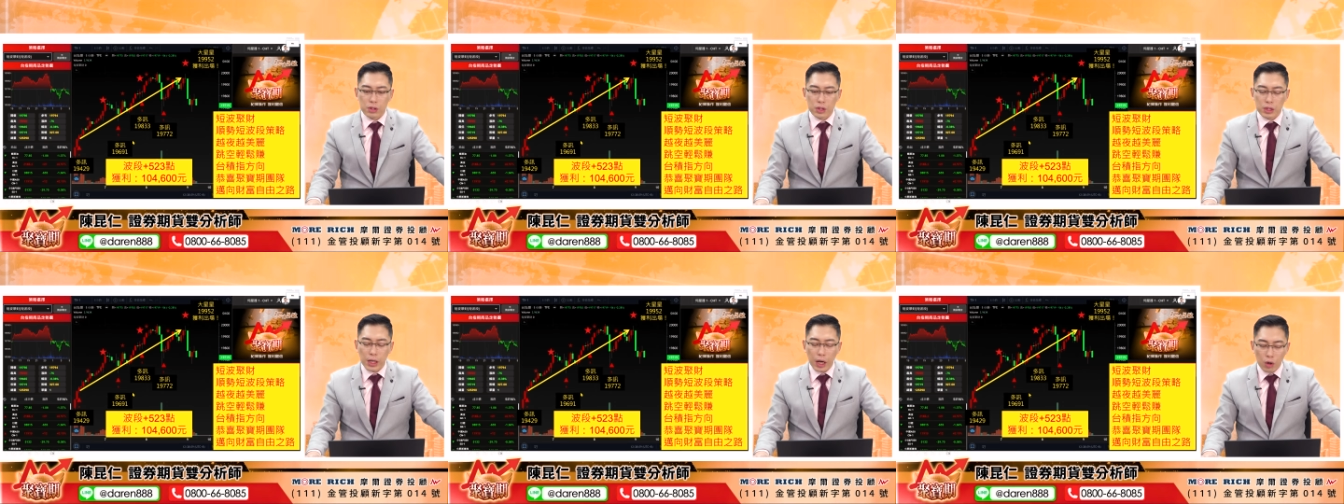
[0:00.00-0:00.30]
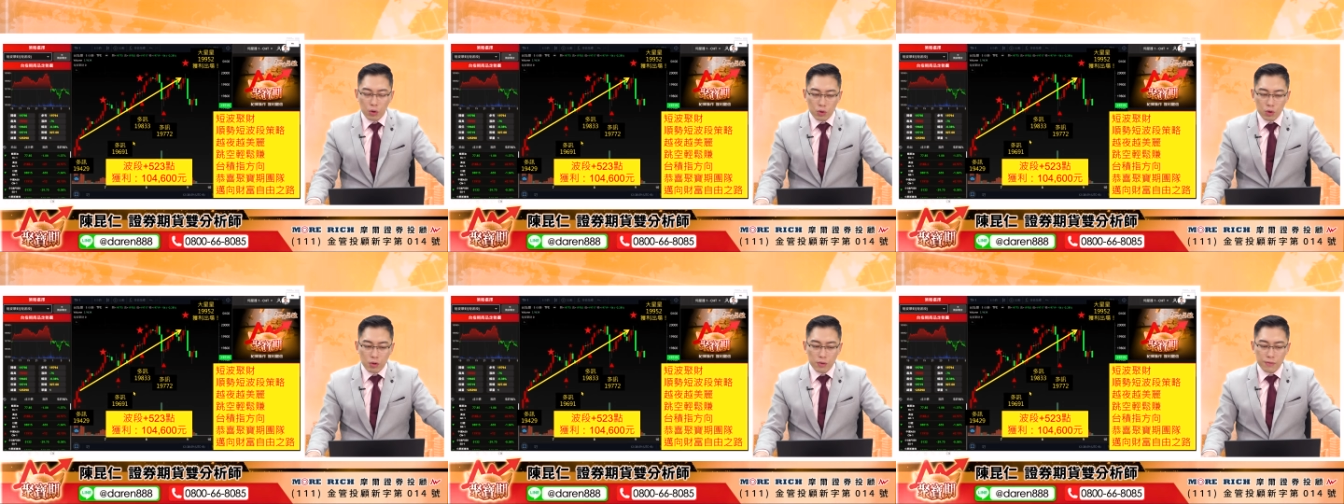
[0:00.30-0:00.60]

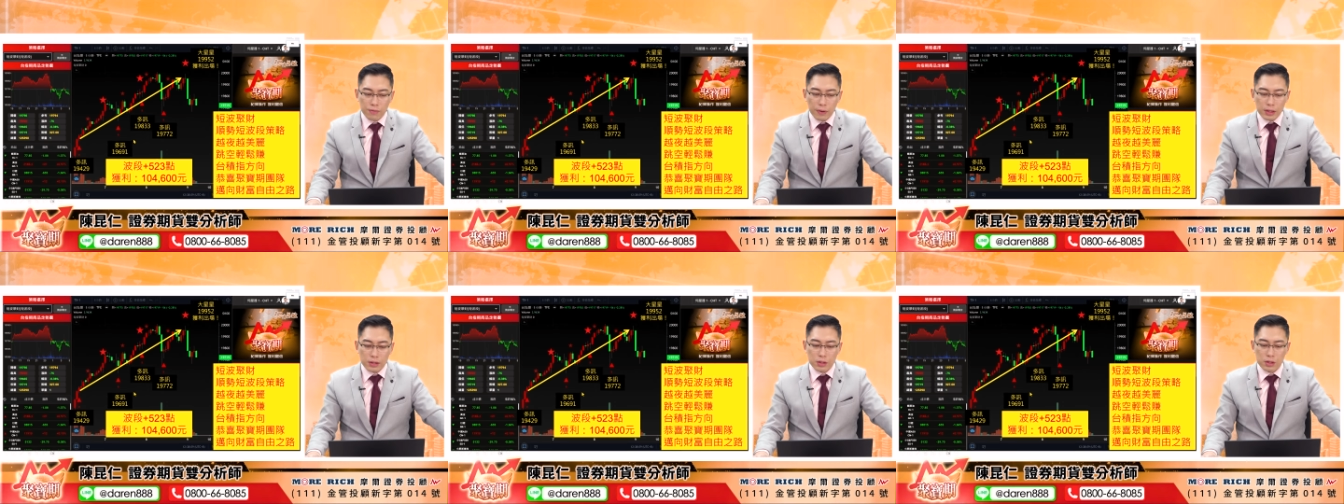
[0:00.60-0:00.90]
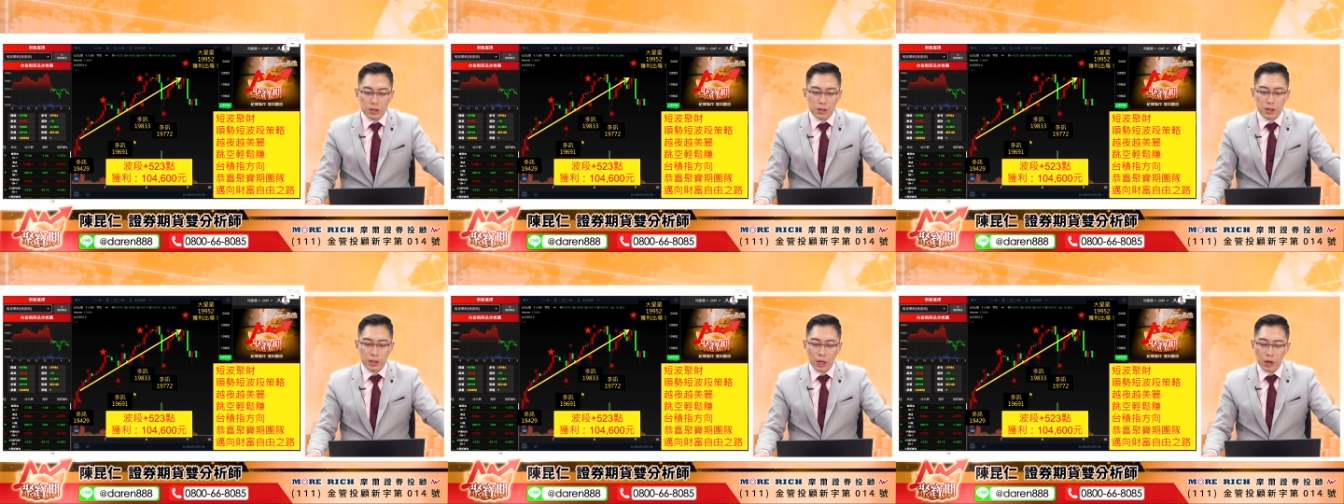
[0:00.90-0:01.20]
跳空方式
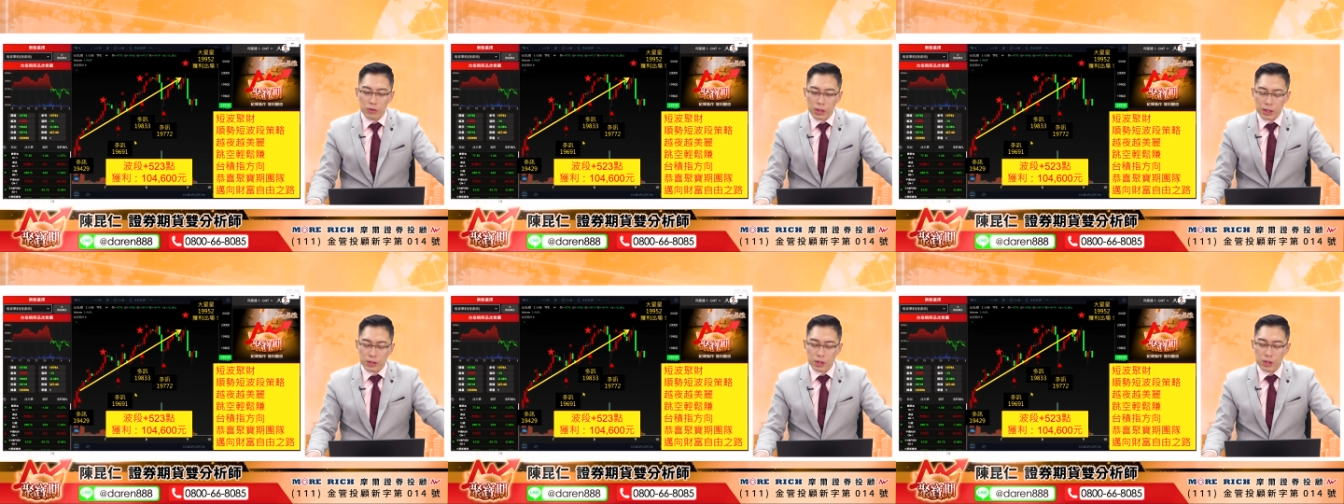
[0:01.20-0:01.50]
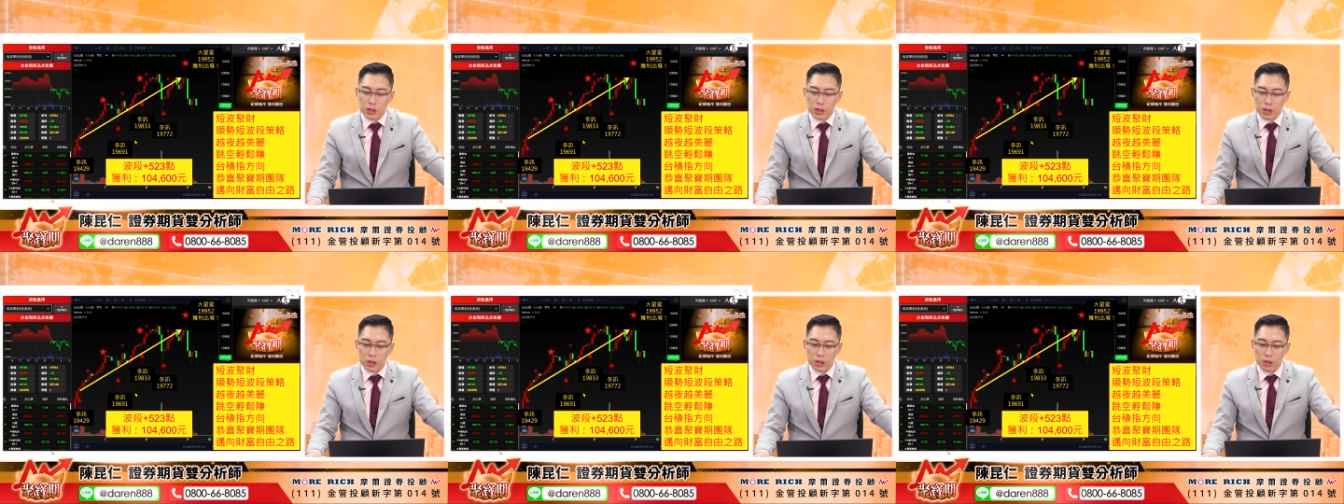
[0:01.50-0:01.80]
的跳台积
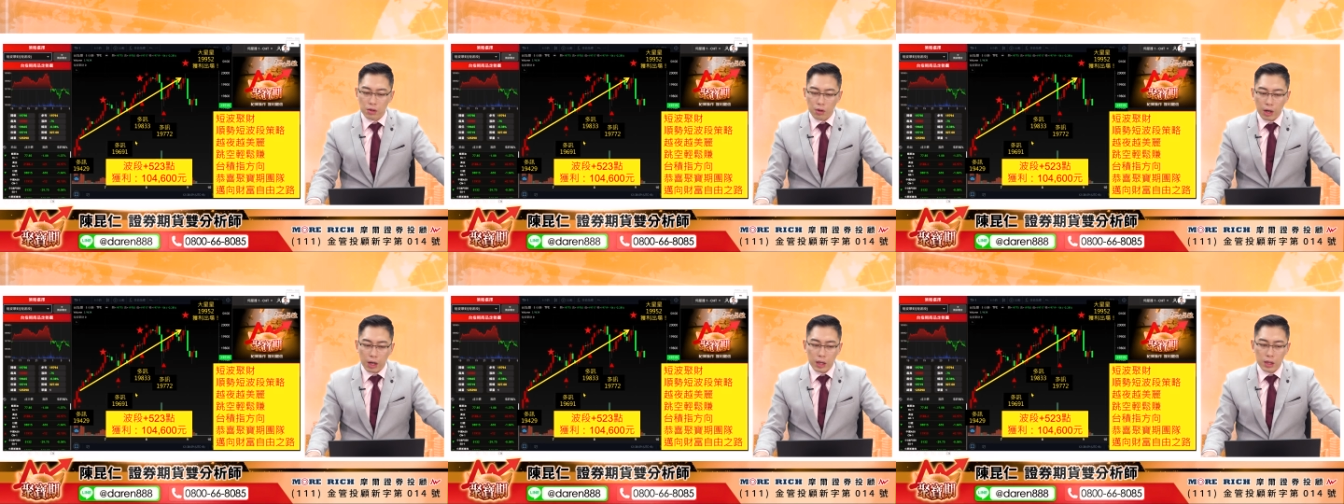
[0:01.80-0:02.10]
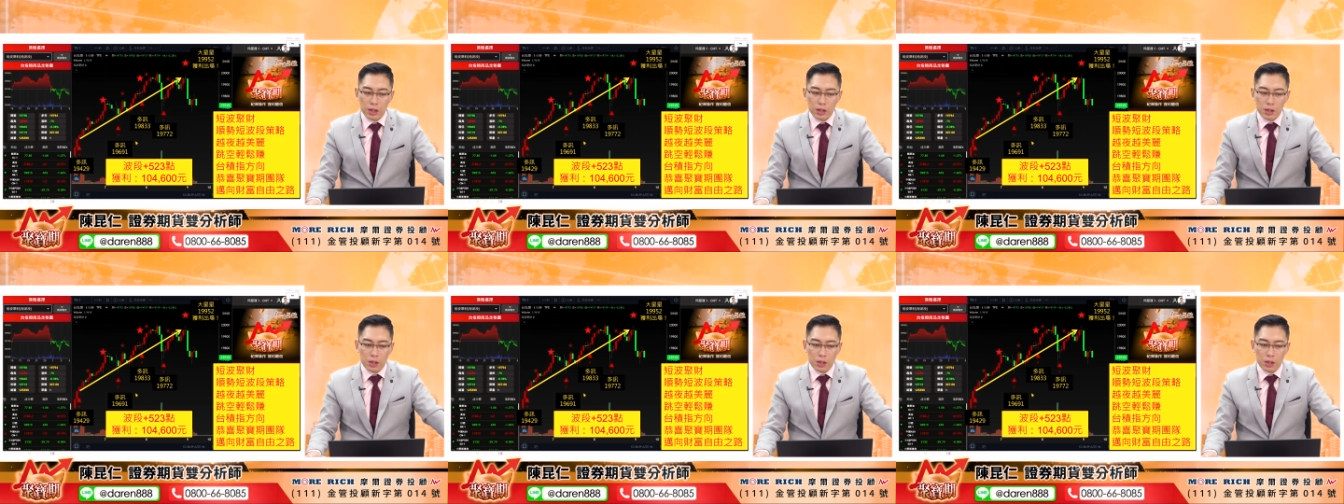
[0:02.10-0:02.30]
电的话，